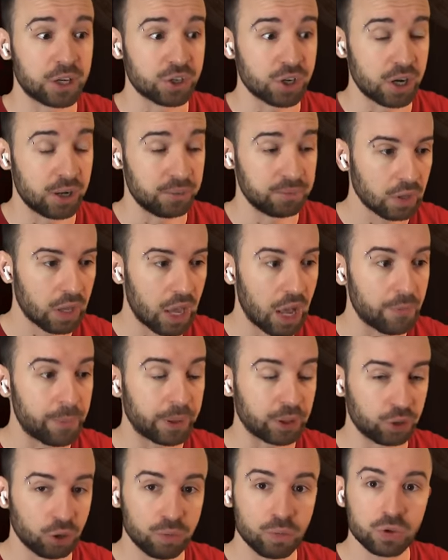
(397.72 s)
этаже. А
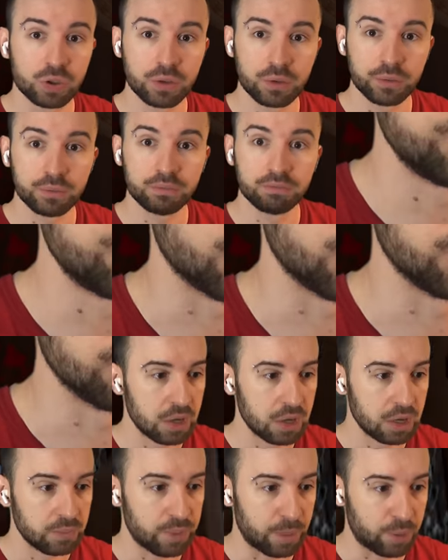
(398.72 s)
потом уже все.
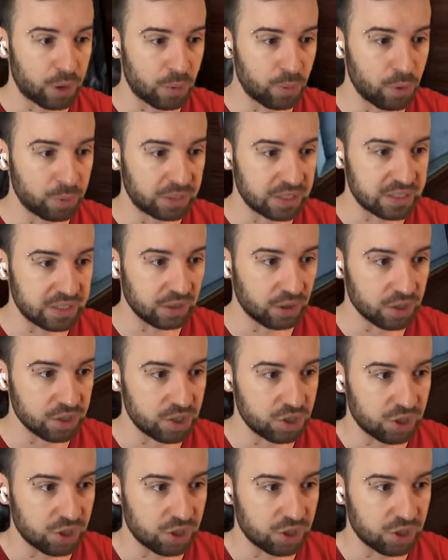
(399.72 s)
Попробуем это сделать